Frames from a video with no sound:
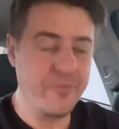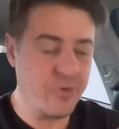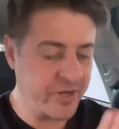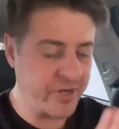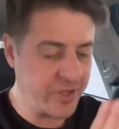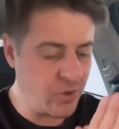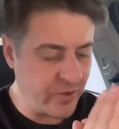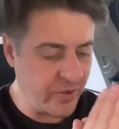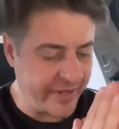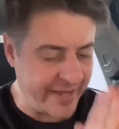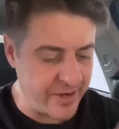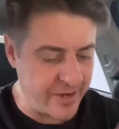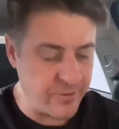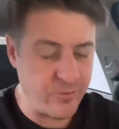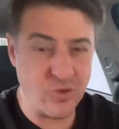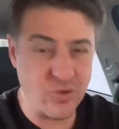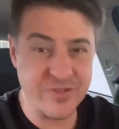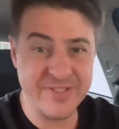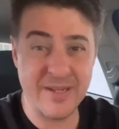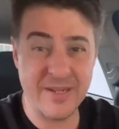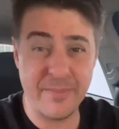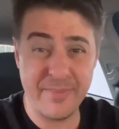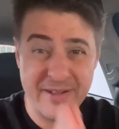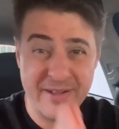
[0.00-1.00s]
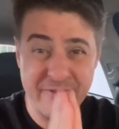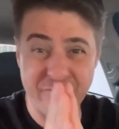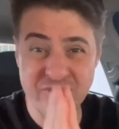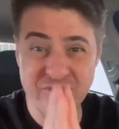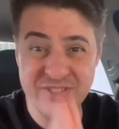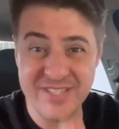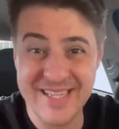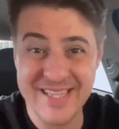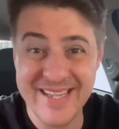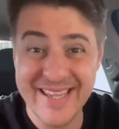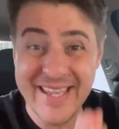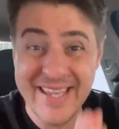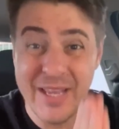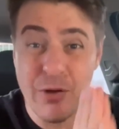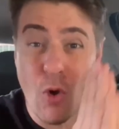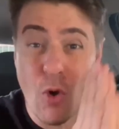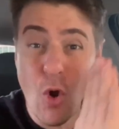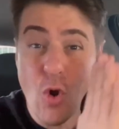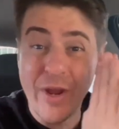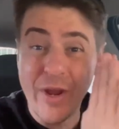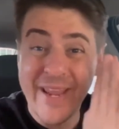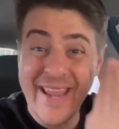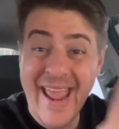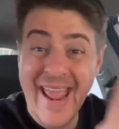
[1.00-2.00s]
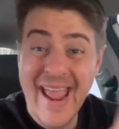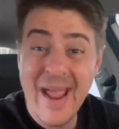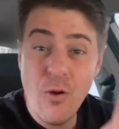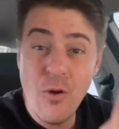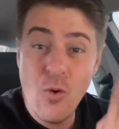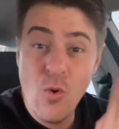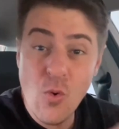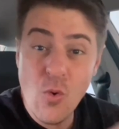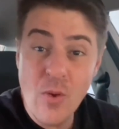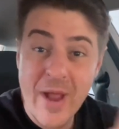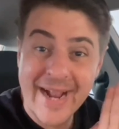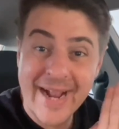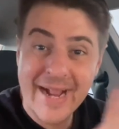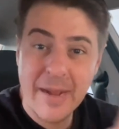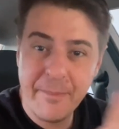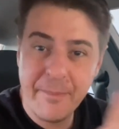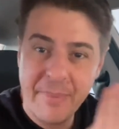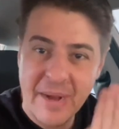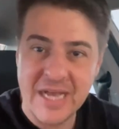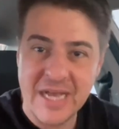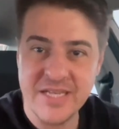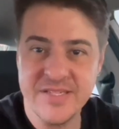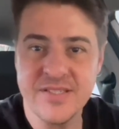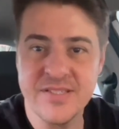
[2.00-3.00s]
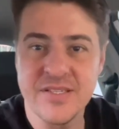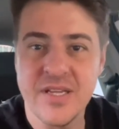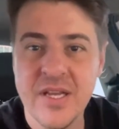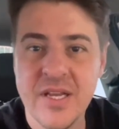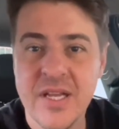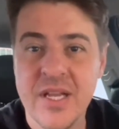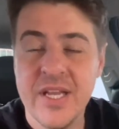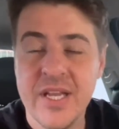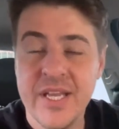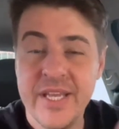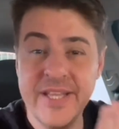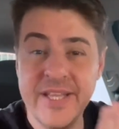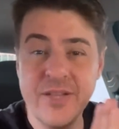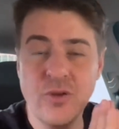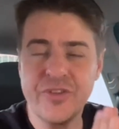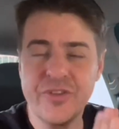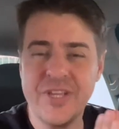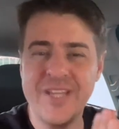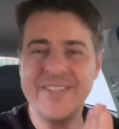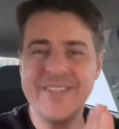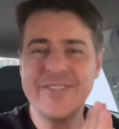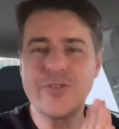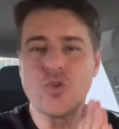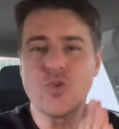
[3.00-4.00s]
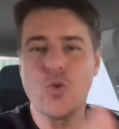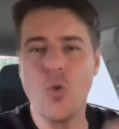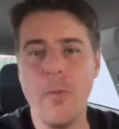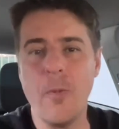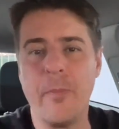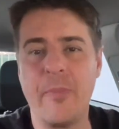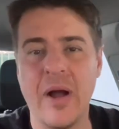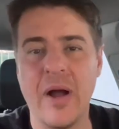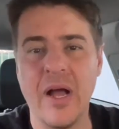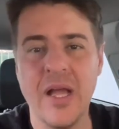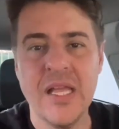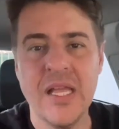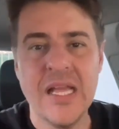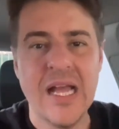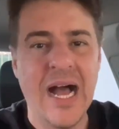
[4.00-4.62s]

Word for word: Porque eu quero mostrar para você que qualquer um é capaz e não tem desculpa.